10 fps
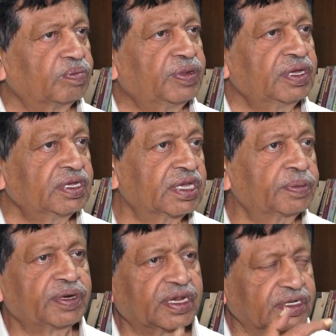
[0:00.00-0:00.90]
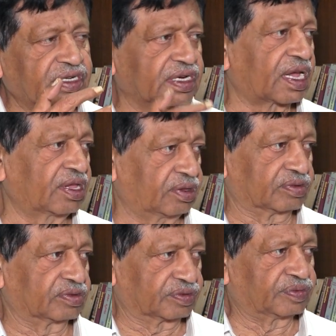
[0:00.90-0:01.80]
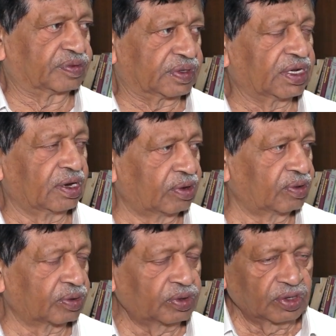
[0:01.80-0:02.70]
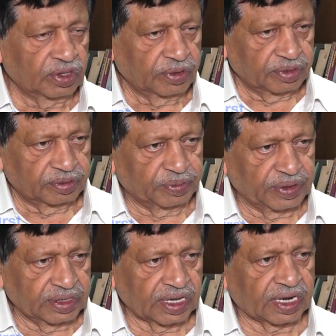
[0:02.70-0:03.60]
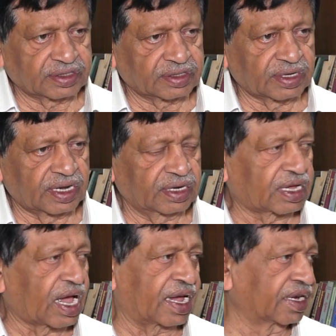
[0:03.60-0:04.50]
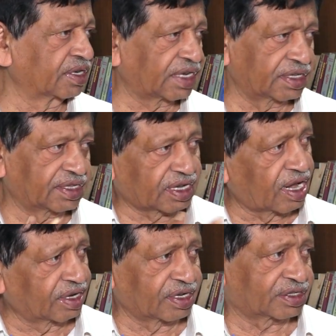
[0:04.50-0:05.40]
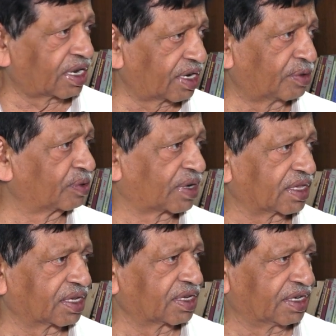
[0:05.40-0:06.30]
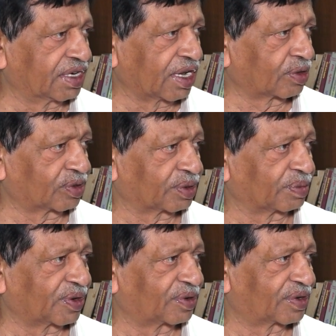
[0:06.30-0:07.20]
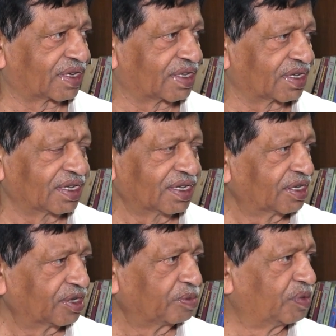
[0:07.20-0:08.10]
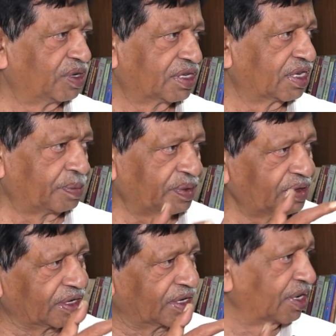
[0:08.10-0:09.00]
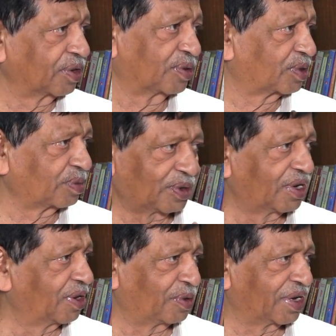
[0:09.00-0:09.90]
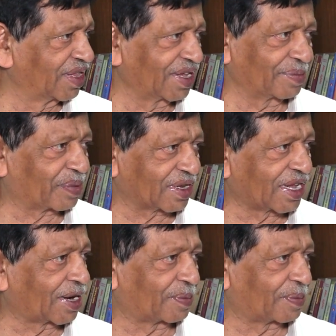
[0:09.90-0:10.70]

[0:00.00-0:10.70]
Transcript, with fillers: బీజేపీ డెసిషన్ కాదు వీళ్ళు బీఆర్ఎస్ కానీ కాంగ్రెస్ అయితే కాంగ్రెస్గానే ఉంటుంది ఇండియా కూటమిలో ఉంటుంది బీజేపీ ఎన్డీఏ కూటమిలోనే ఉండేది ప్రధాన